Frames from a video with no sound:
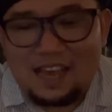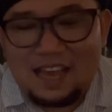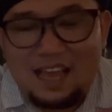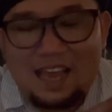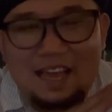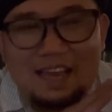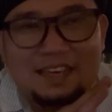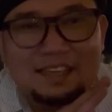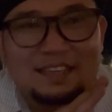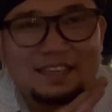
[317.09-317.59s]

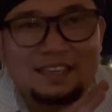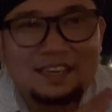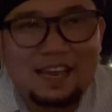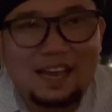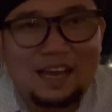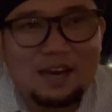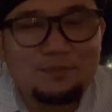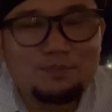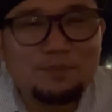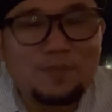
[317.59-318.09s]

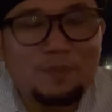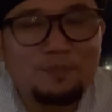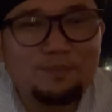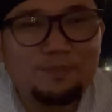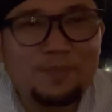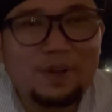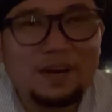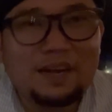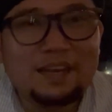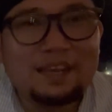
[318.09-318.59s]
agak
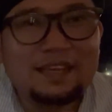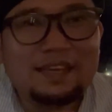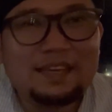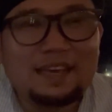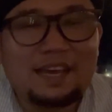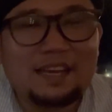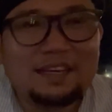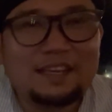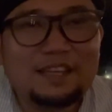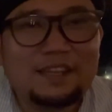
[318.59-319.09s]

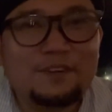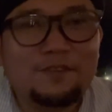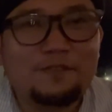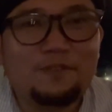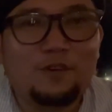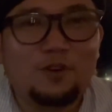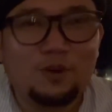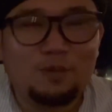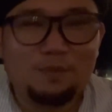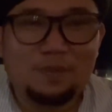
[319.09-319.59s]
memberikan
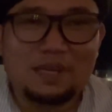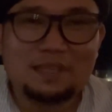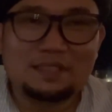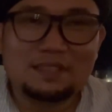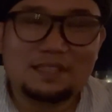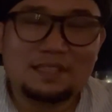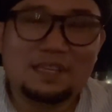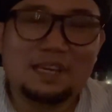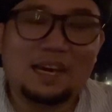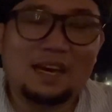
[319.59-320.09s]

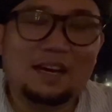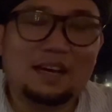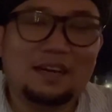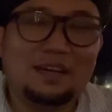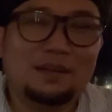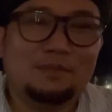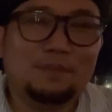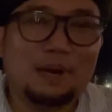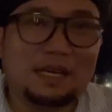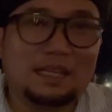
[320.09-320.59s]
informasi
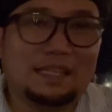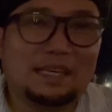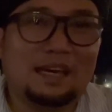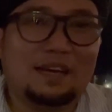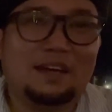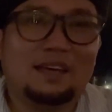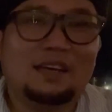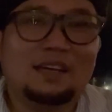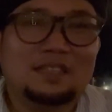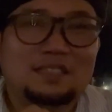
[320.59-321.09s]
yang
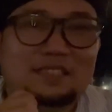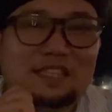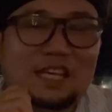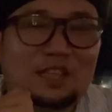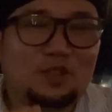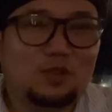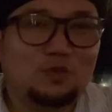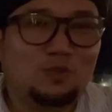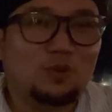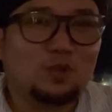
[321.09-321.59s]
banyak
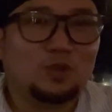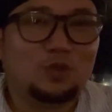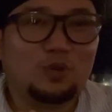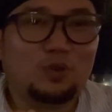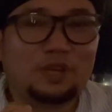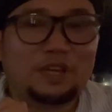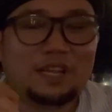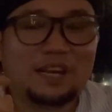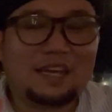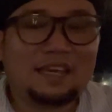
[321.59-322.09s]
satu
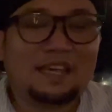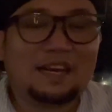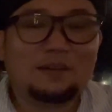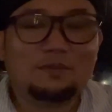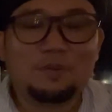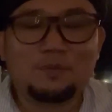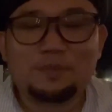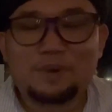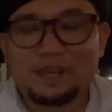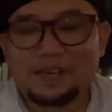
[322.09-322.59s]
foto
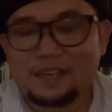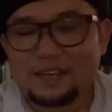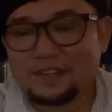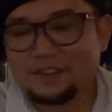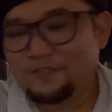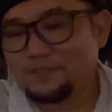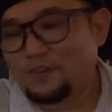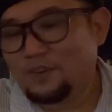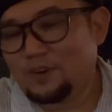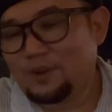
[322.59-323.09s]
kira-kira memberikan
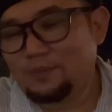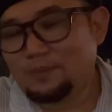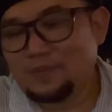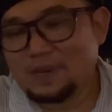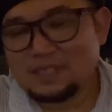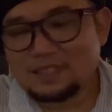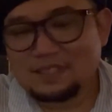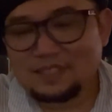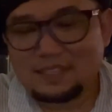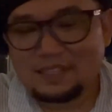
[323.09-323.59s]

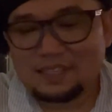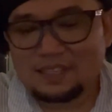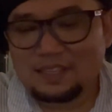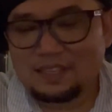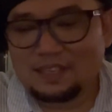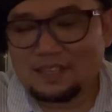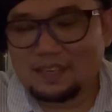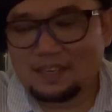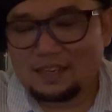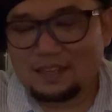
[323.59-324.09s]
informasi
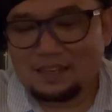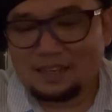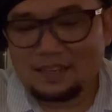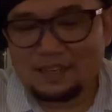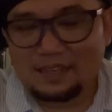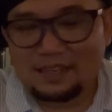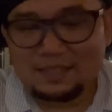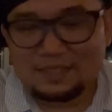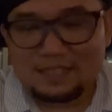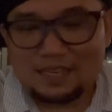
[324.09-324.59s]

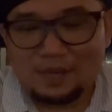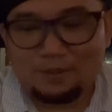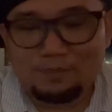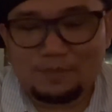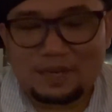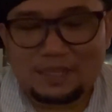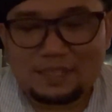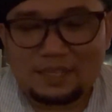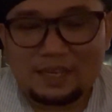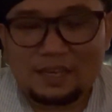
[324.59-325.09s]
uh, yang
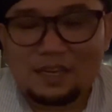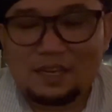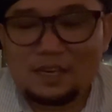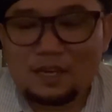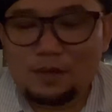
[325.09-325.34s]
banyak.